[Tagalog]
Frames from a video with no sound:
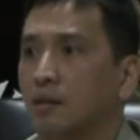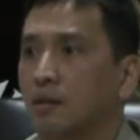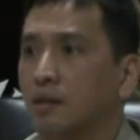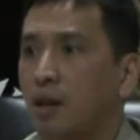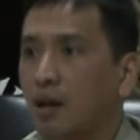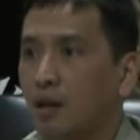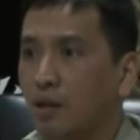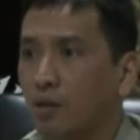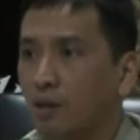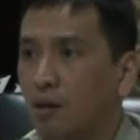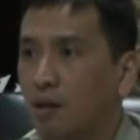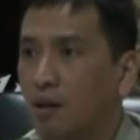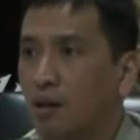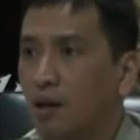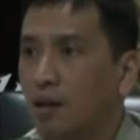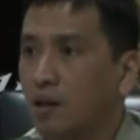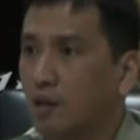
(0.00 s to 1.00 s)
tayo ang
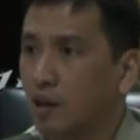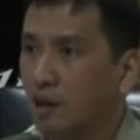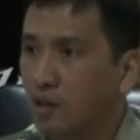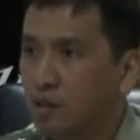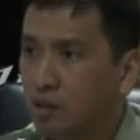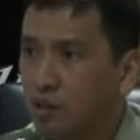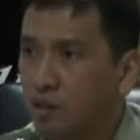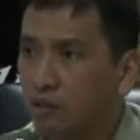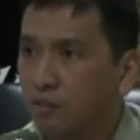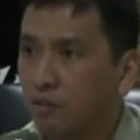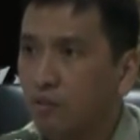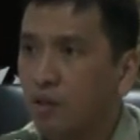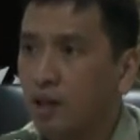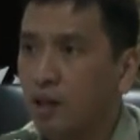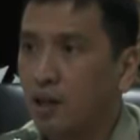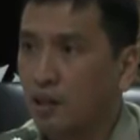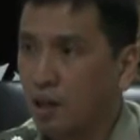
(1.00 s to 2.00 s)
aggressive
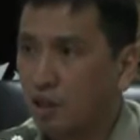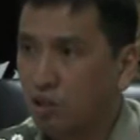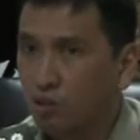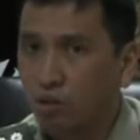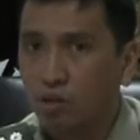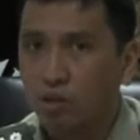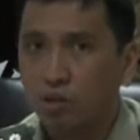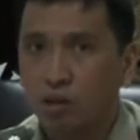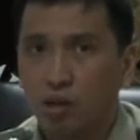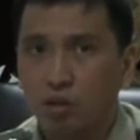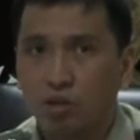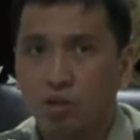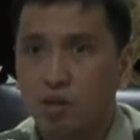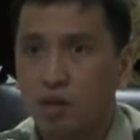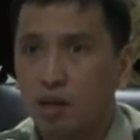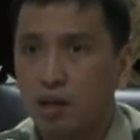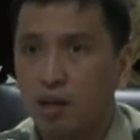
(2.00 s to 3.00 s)
aggressor dito
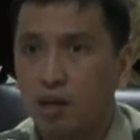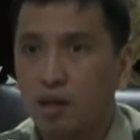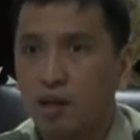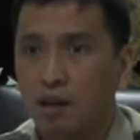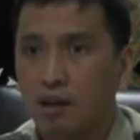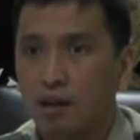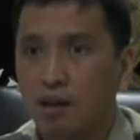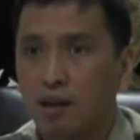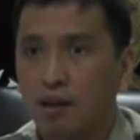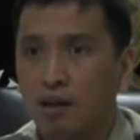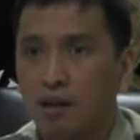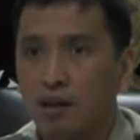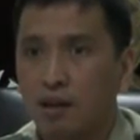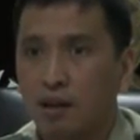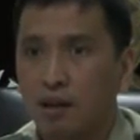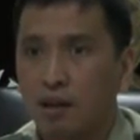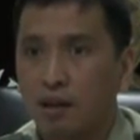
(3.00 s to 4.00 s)
sa
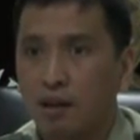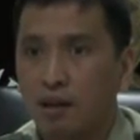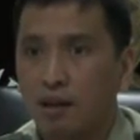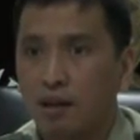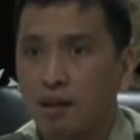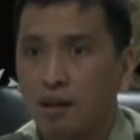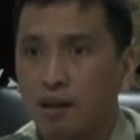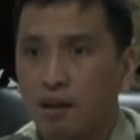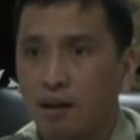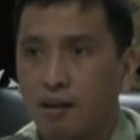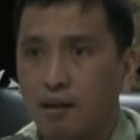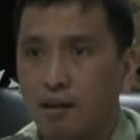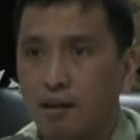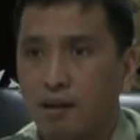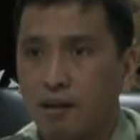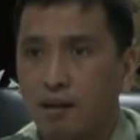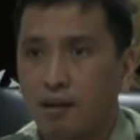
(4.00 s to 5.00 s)

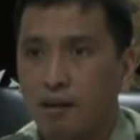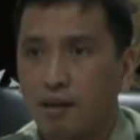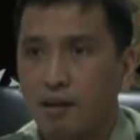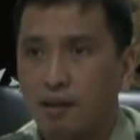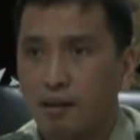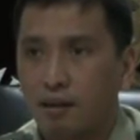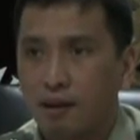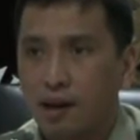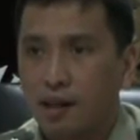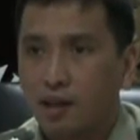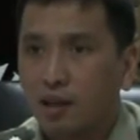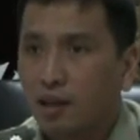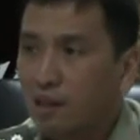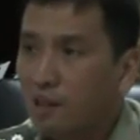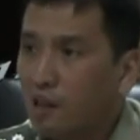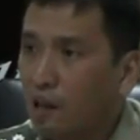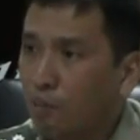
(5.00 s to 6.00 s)
uh, ating
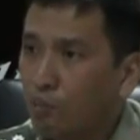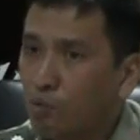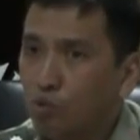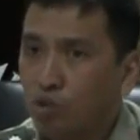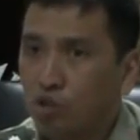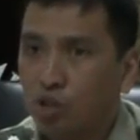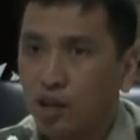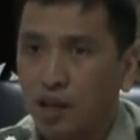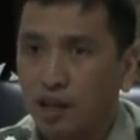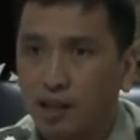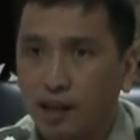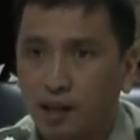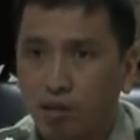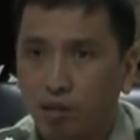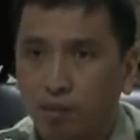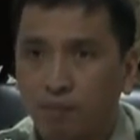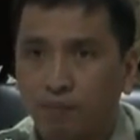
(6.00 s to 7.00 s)
claims with China.
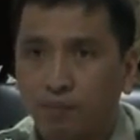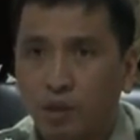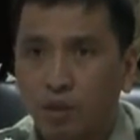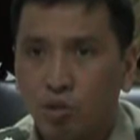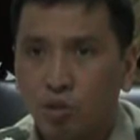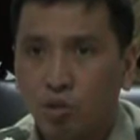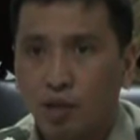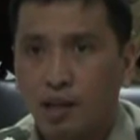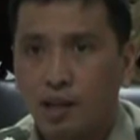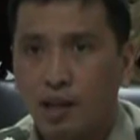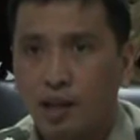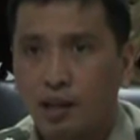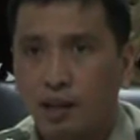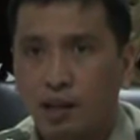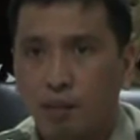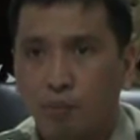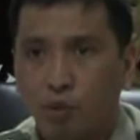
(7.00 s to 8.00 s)
No? So kailangan
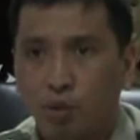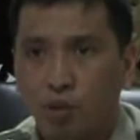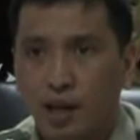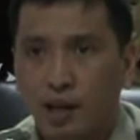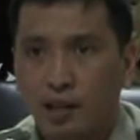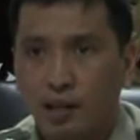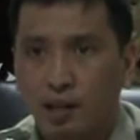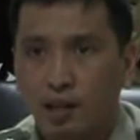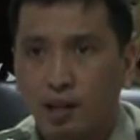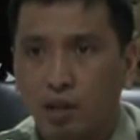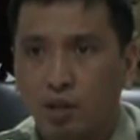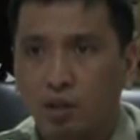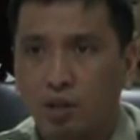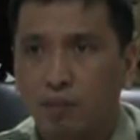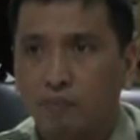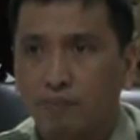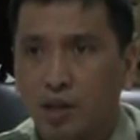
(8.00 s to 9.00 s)
ng importante
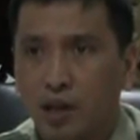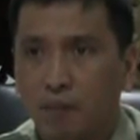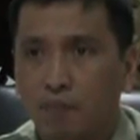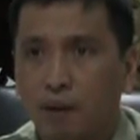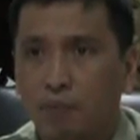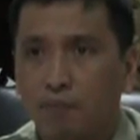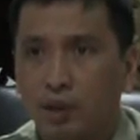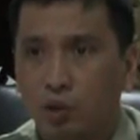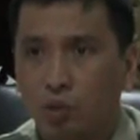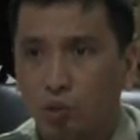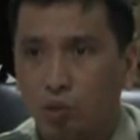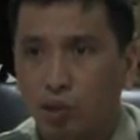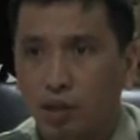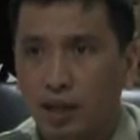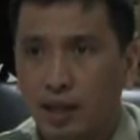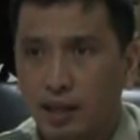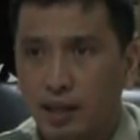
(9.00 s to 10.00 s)
dito ay pagpatuloy
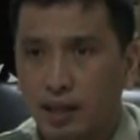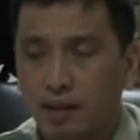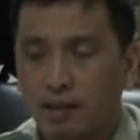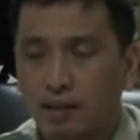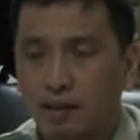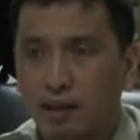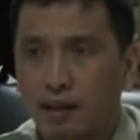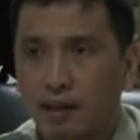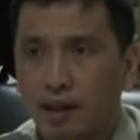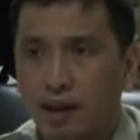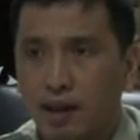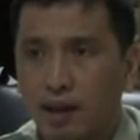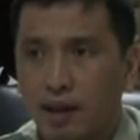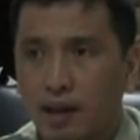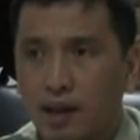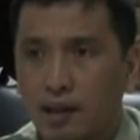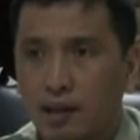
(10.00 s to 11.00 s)
natin ang
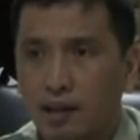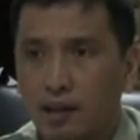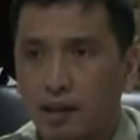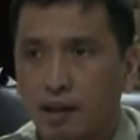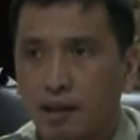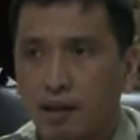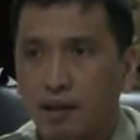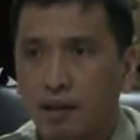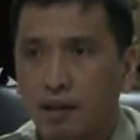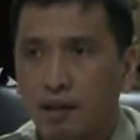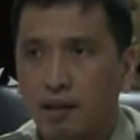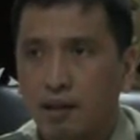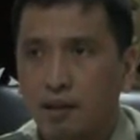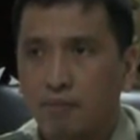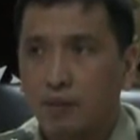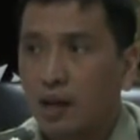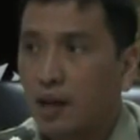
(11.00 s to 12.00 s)
ating uh,
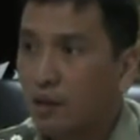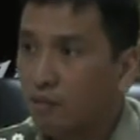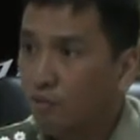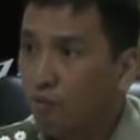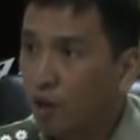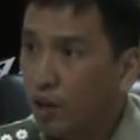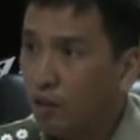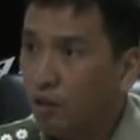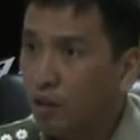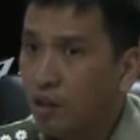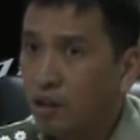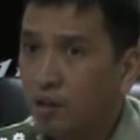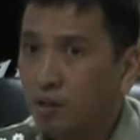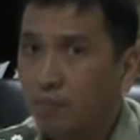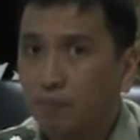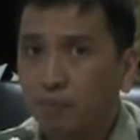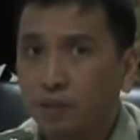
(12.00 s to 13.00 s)
non-violent,
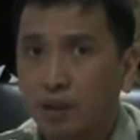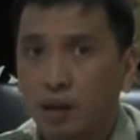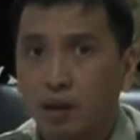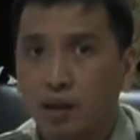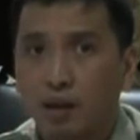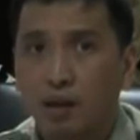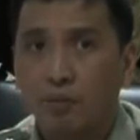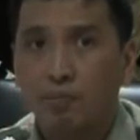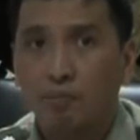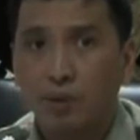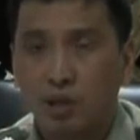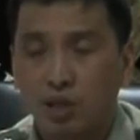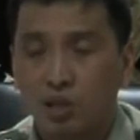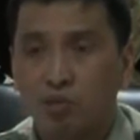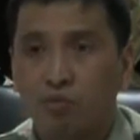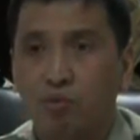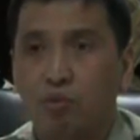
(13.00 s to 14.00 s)
uh,
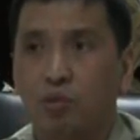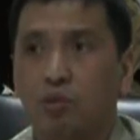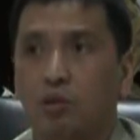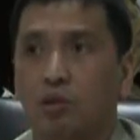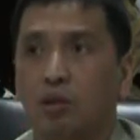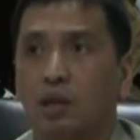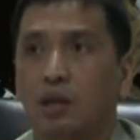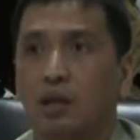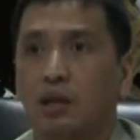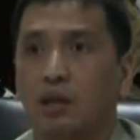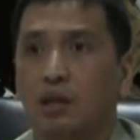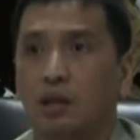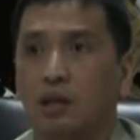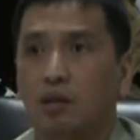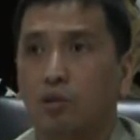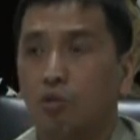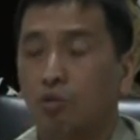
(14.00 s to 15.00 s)
peaceful,
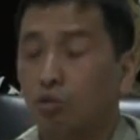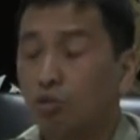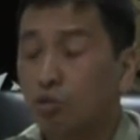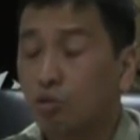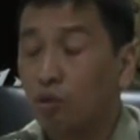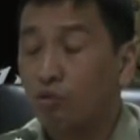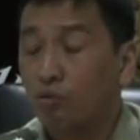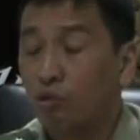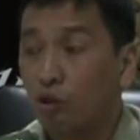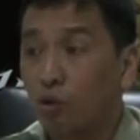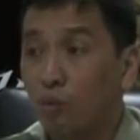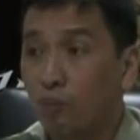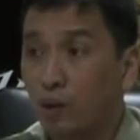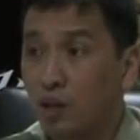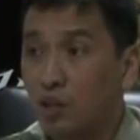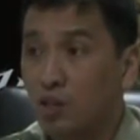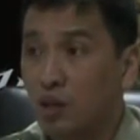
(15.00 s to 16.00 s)
and rules of
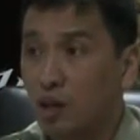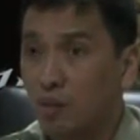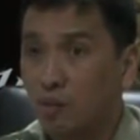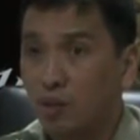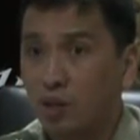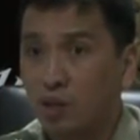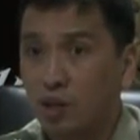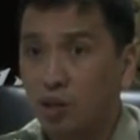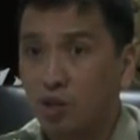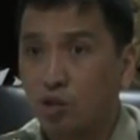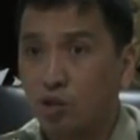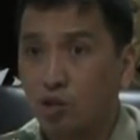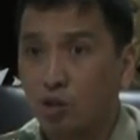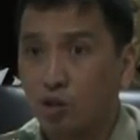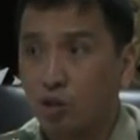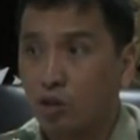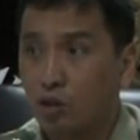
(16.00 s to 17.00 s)
law-based arbitration in
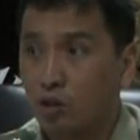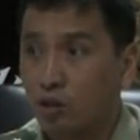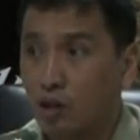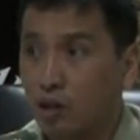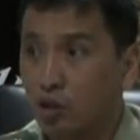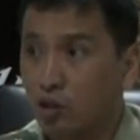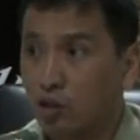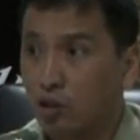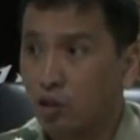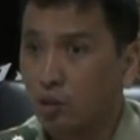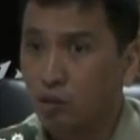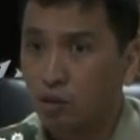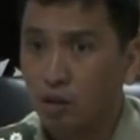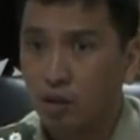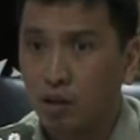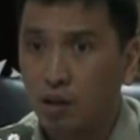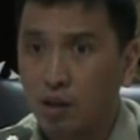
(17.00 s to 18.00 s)
the international
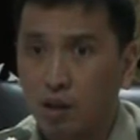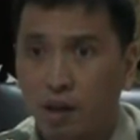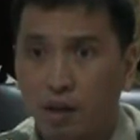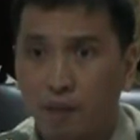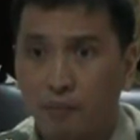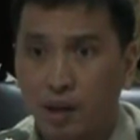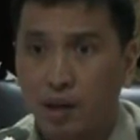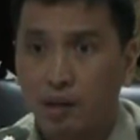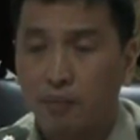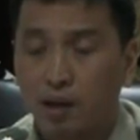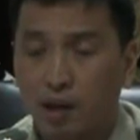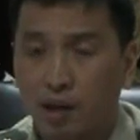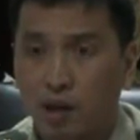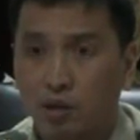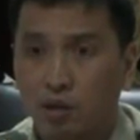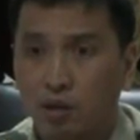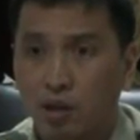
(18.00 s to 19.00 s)
court para
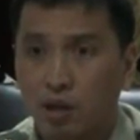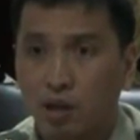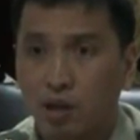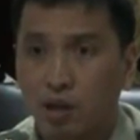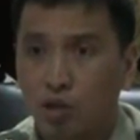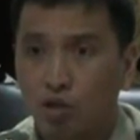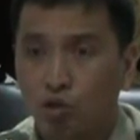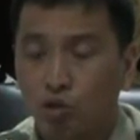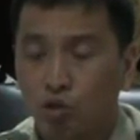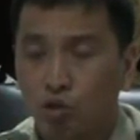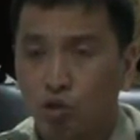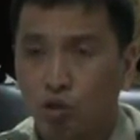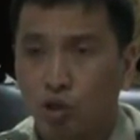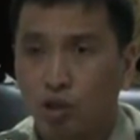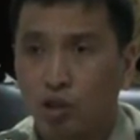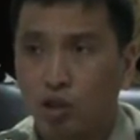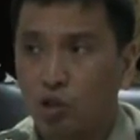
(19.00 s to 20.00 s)
magkaroon ng uh,
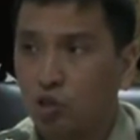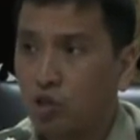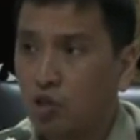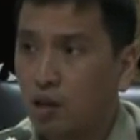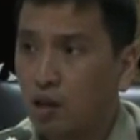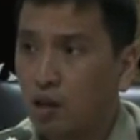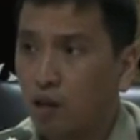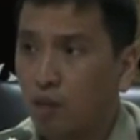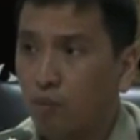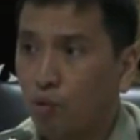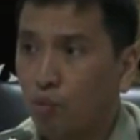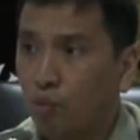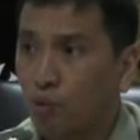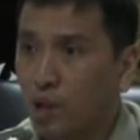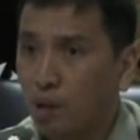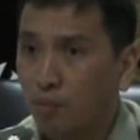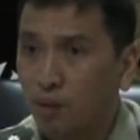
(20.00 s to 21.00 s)
solusyon dito sa
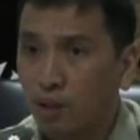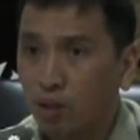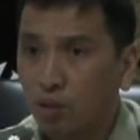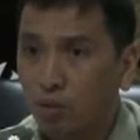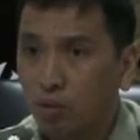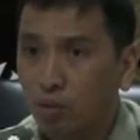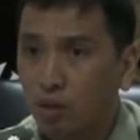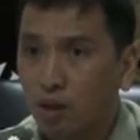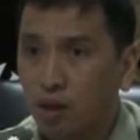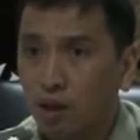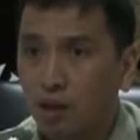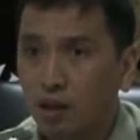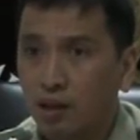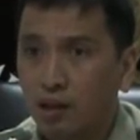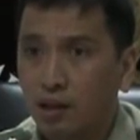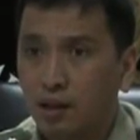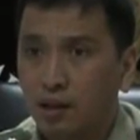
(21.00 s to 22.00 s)
problema nitong uh,
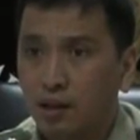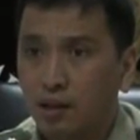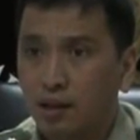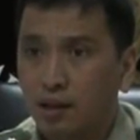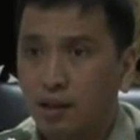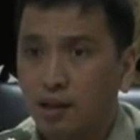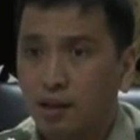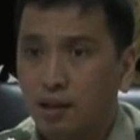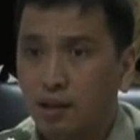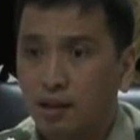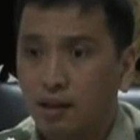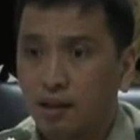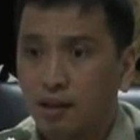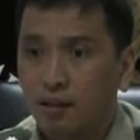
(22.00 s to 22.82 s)
uh,